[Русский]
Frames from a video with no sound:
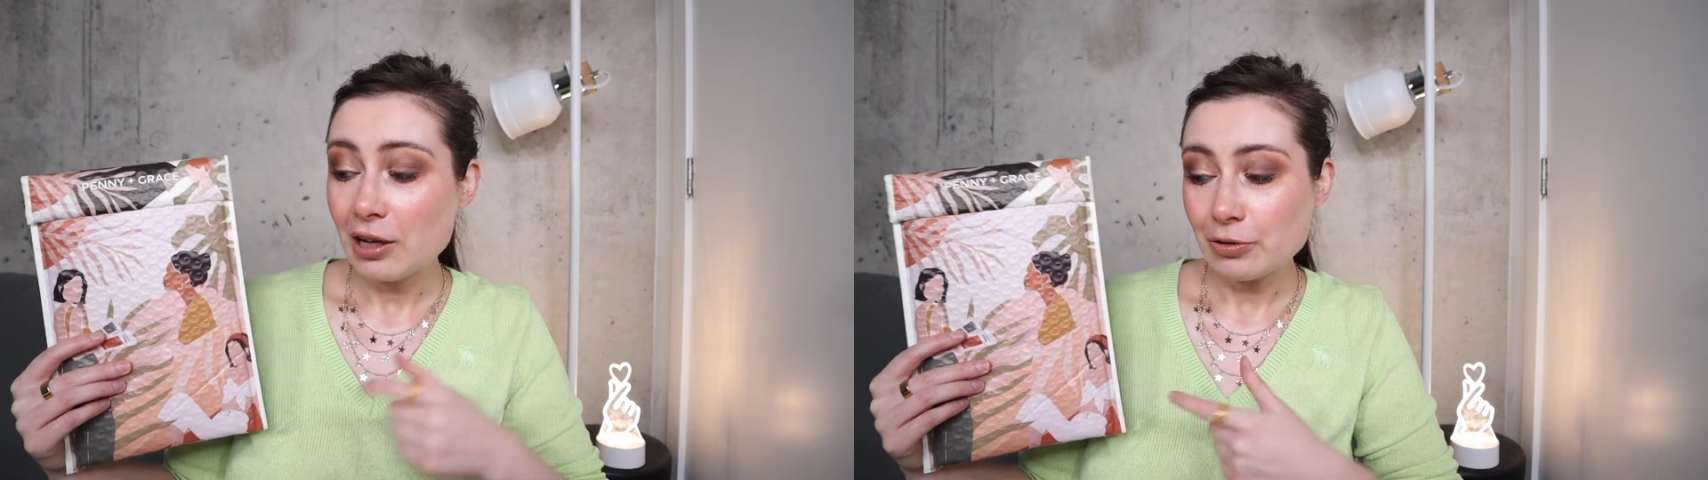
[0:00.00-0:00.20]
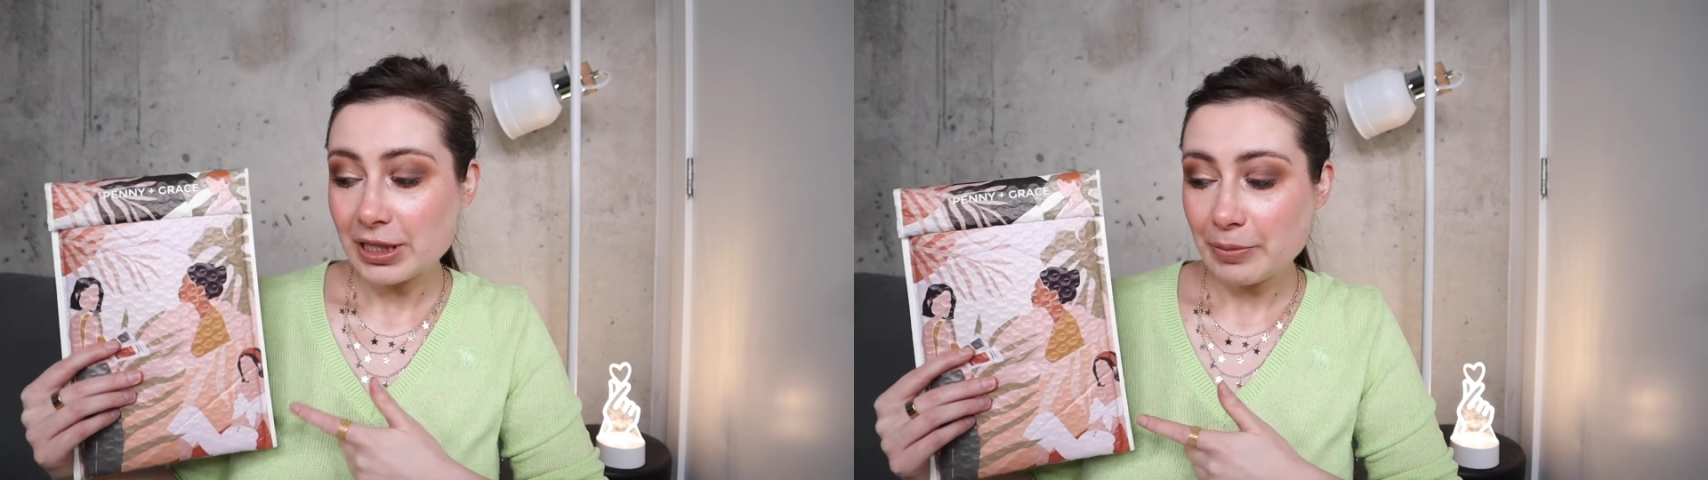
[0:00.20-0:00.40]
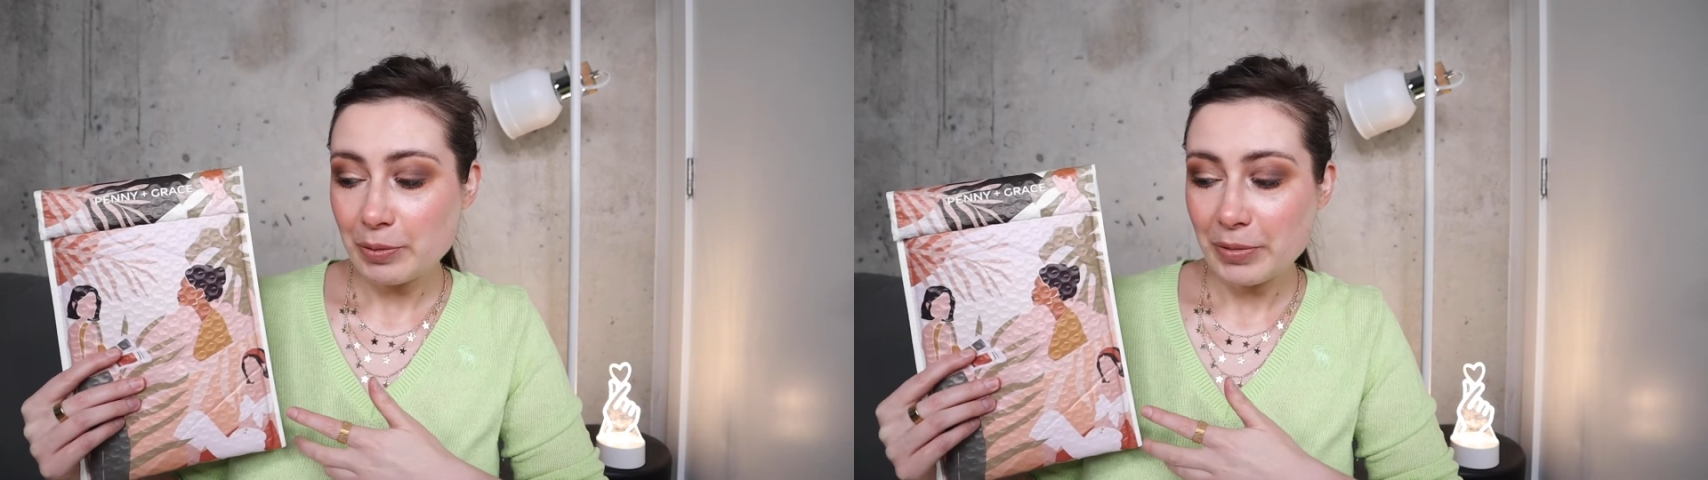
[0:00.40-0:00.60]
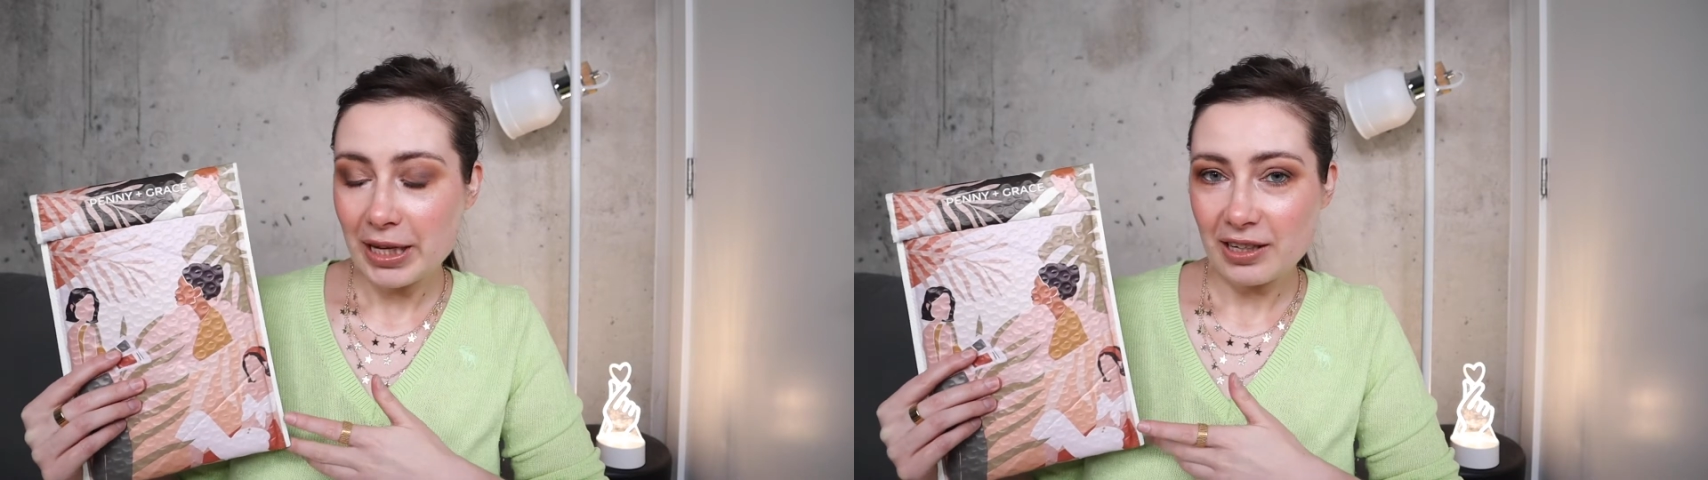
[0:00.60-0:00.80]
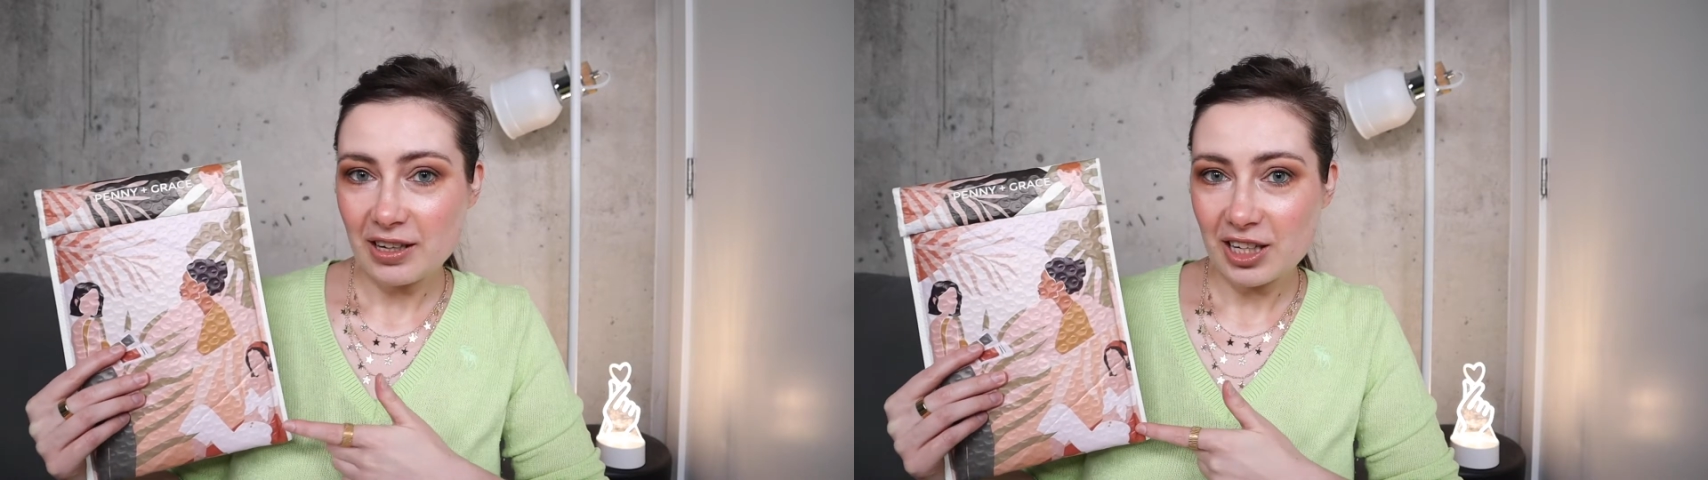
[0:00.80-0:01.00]
Но тем не
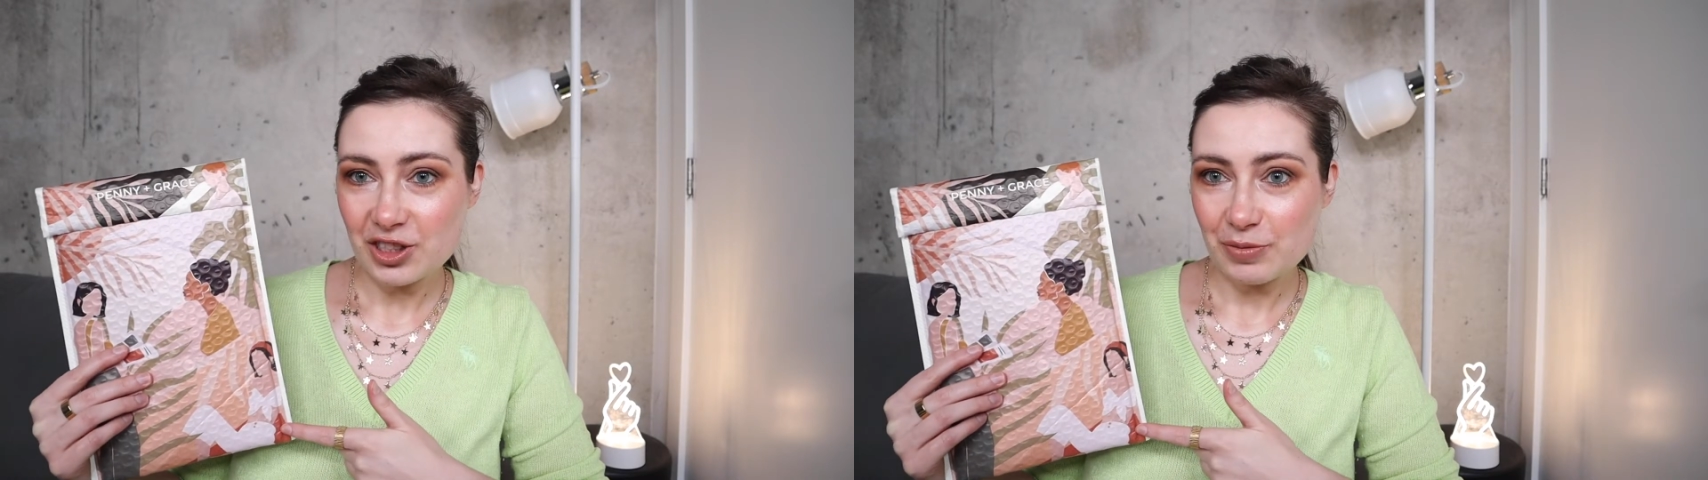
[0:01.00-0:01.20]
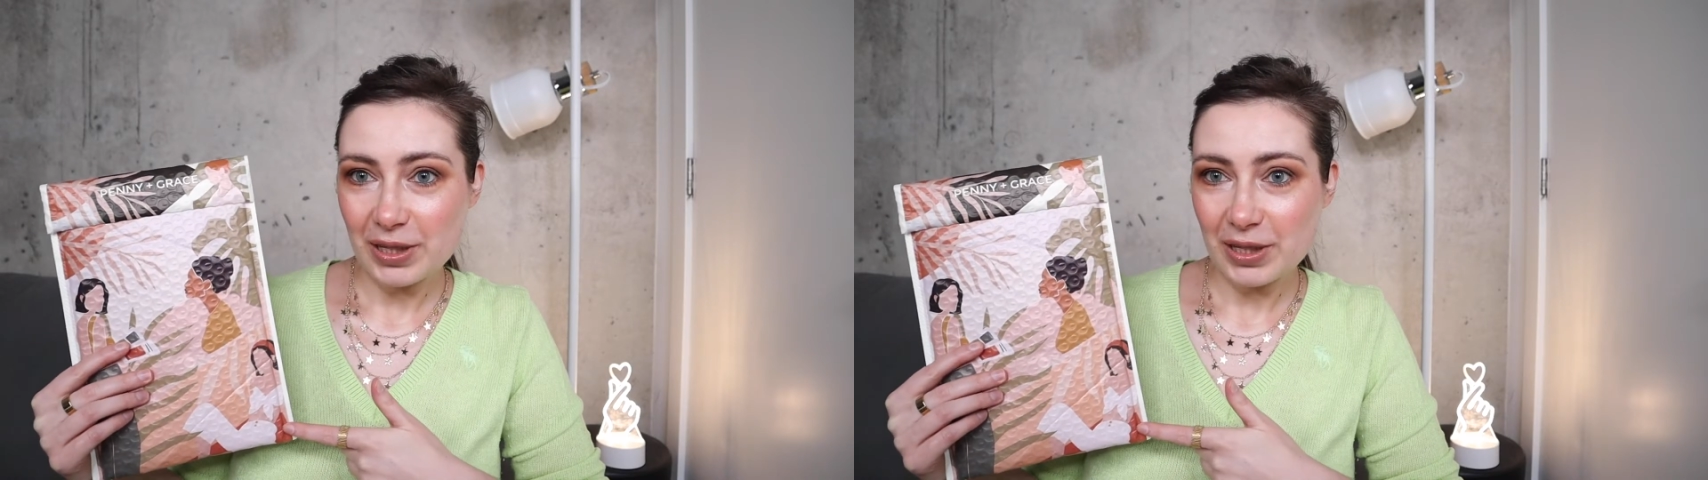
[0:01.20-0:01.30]
менее, каждый